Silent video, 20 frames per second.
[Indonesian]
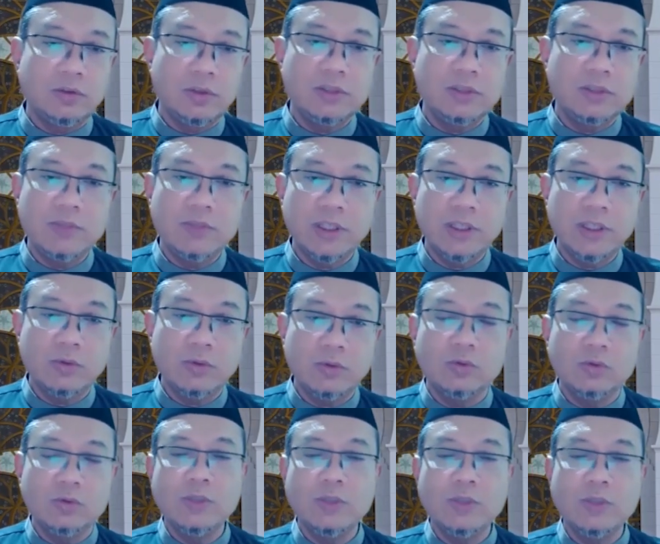sebagai
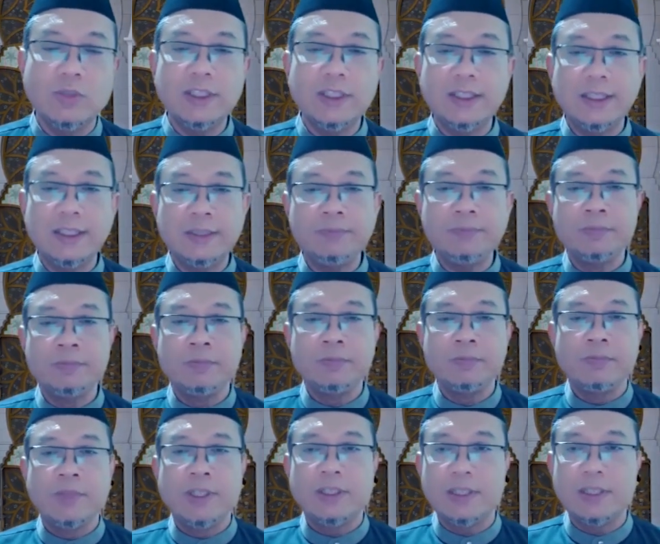kudwah kita,
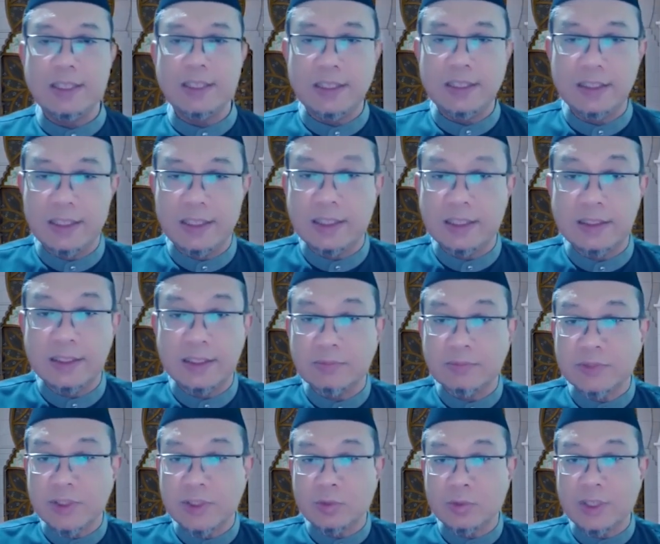teladan kita dalam
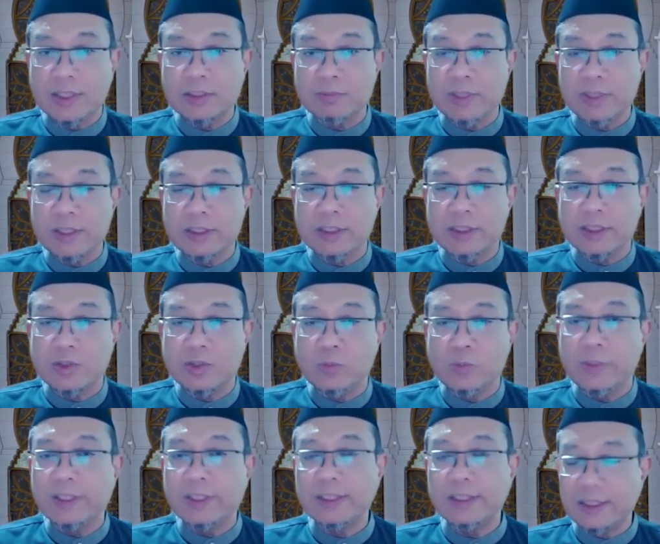seluruh aspek
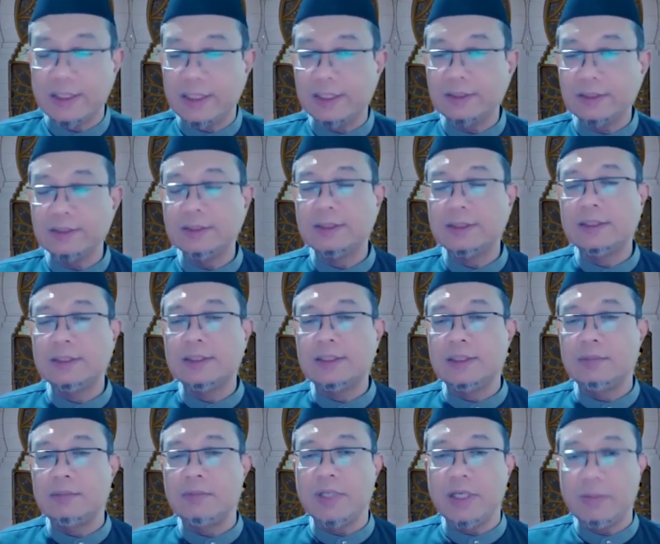kehidupan kita,
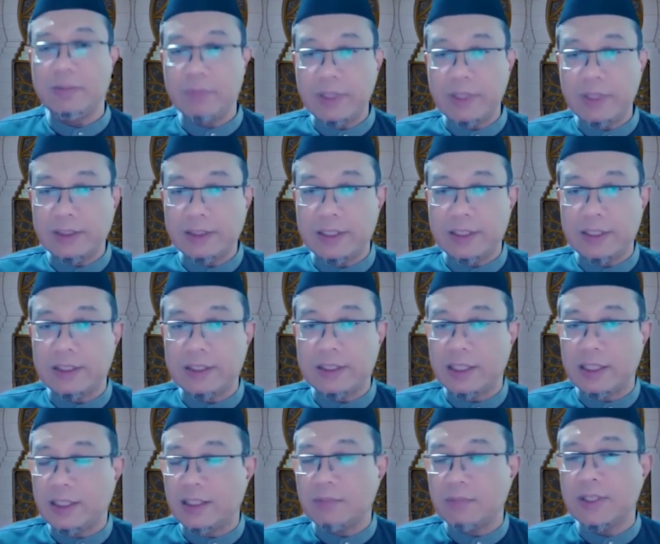Mengapa?
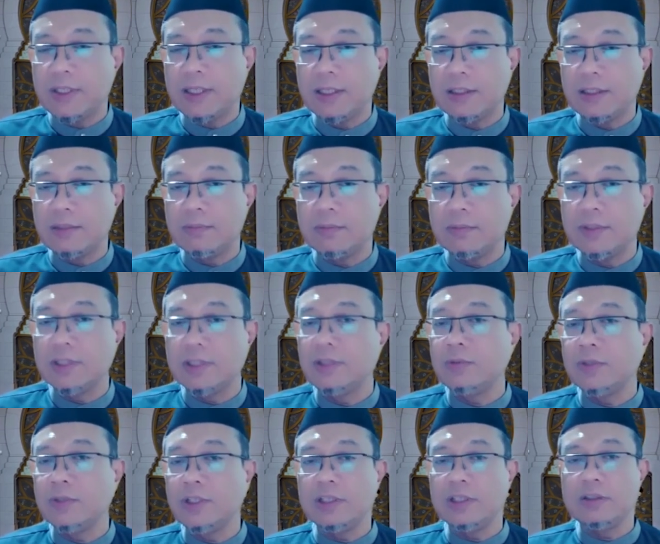Karena kita berharap
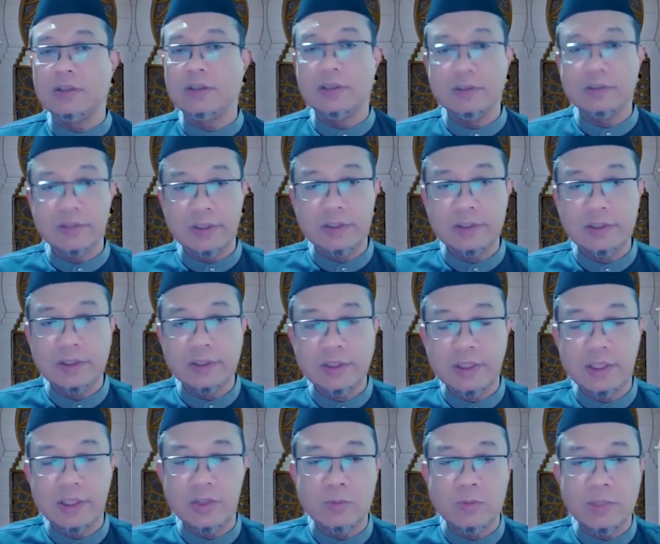dari Allah
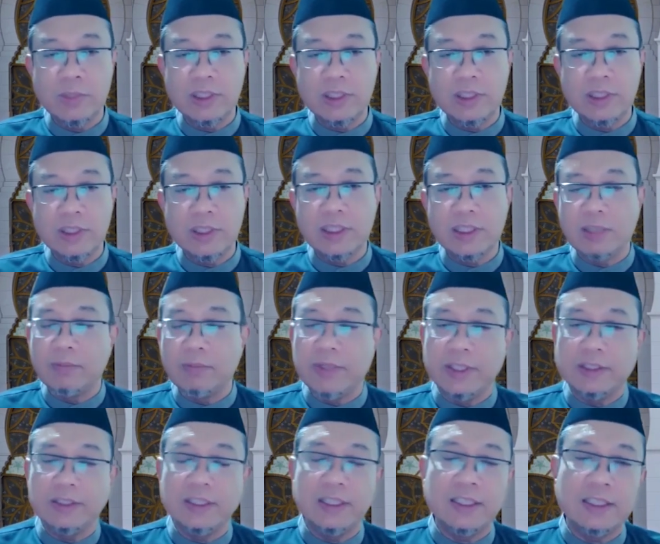kehidupan yang baik
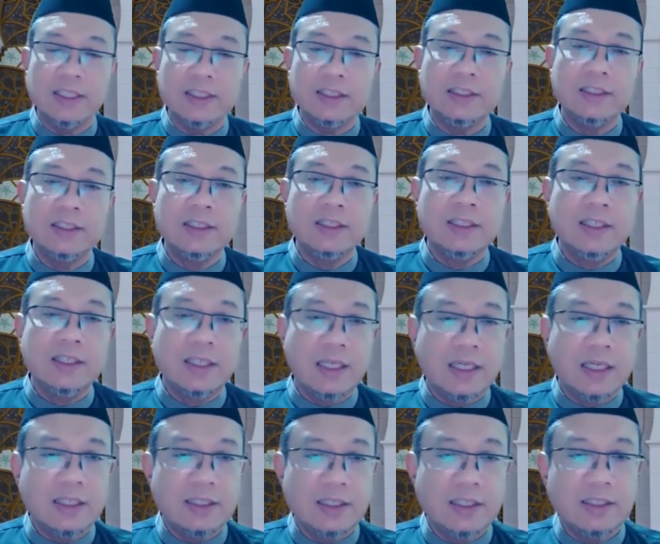di hari
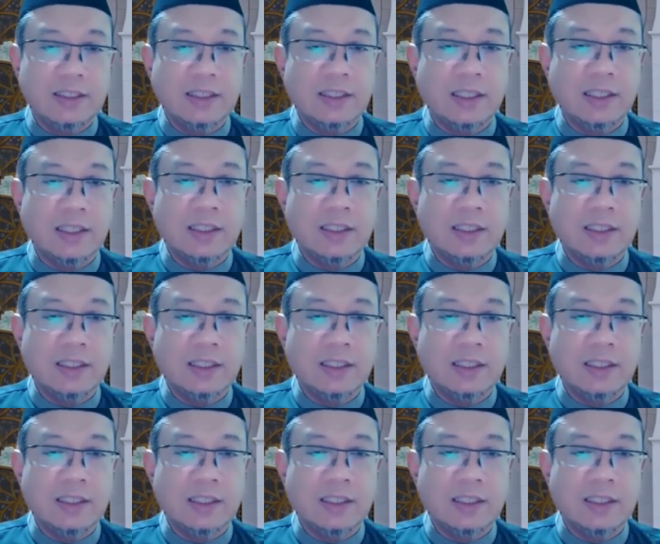akhir dan